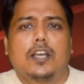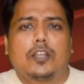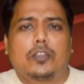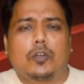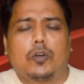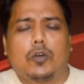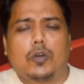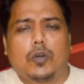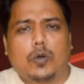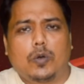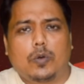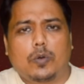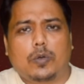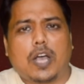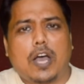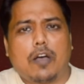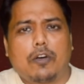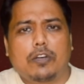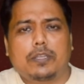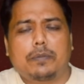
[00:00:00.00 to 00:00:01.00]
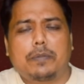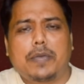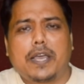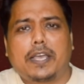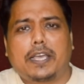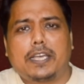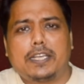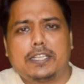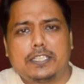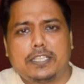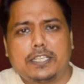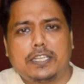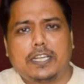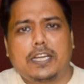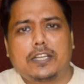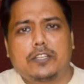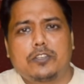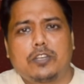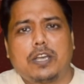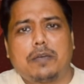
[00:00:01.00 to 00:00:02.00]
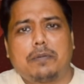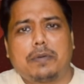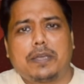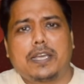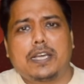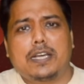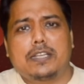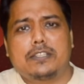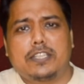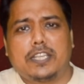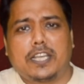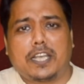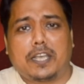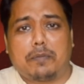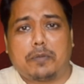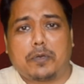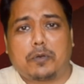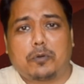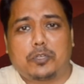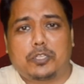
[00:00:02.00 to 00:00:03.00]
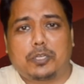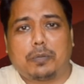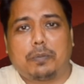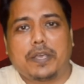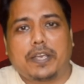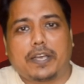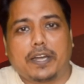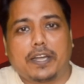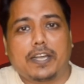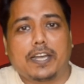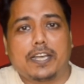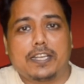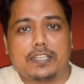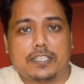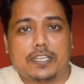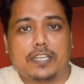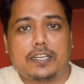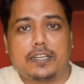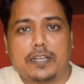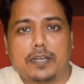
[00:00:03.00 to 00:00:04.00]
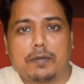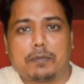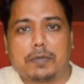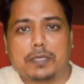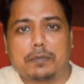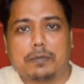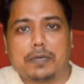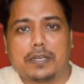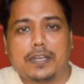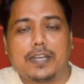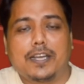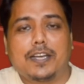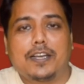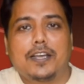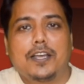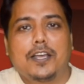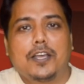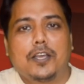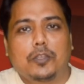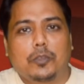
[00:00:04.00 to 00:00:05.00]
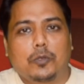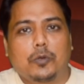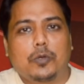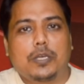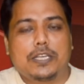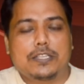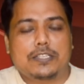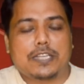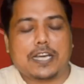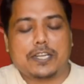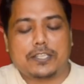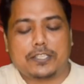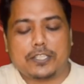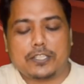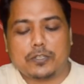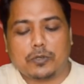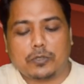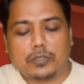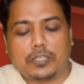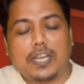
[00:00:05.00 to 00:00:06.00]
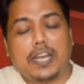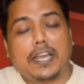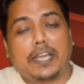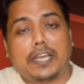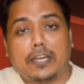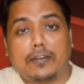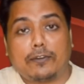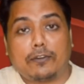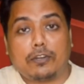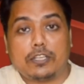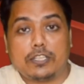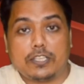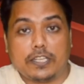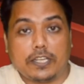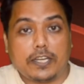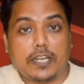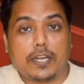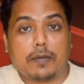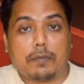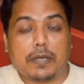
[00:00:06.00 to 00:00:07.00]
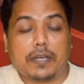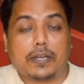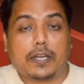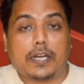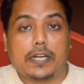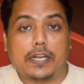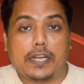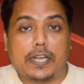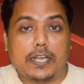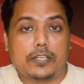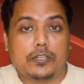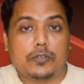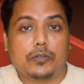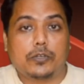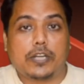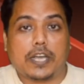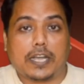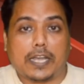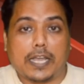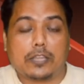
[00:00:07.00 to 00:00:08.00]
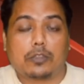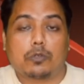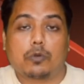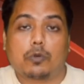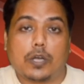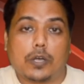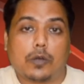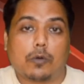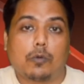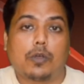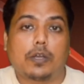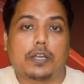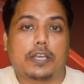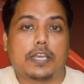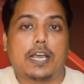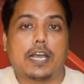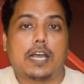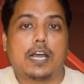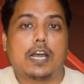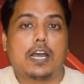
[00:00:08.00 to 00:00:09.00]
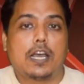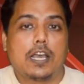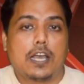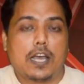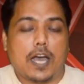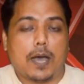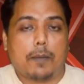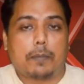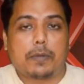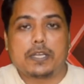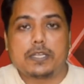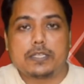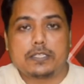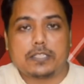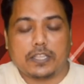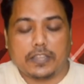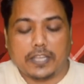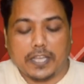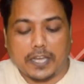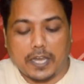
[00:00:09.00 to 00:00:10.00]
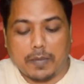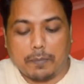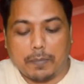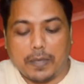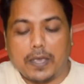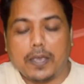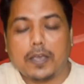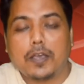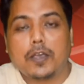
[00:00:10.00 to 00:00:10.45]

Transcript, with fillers: तो कहावत भी है कि इंजीनियर जो है भैया ज़िंदगी में कुछ भी करना इंजीनियर मत बनना तो ये सारी चीज़ें होती हैं लेकिन इन्होंने इंजीनियर बनकर ये जो डकैतों का रोल किया अपनी ज़िंदगी में